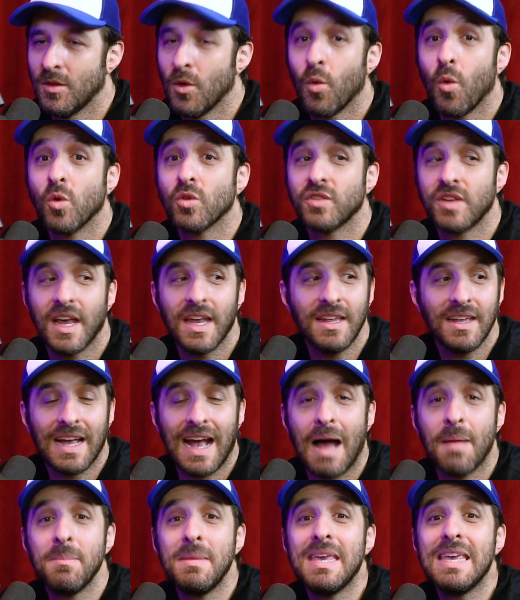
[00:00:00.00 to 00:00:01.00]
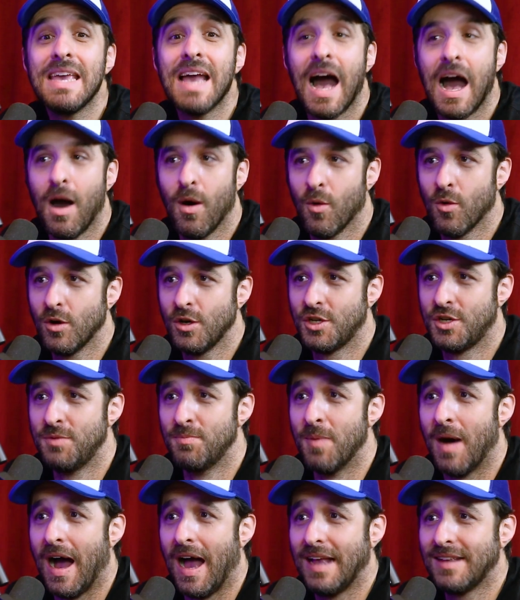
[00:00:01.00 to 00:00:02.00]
não consegue caminhar hoje mais.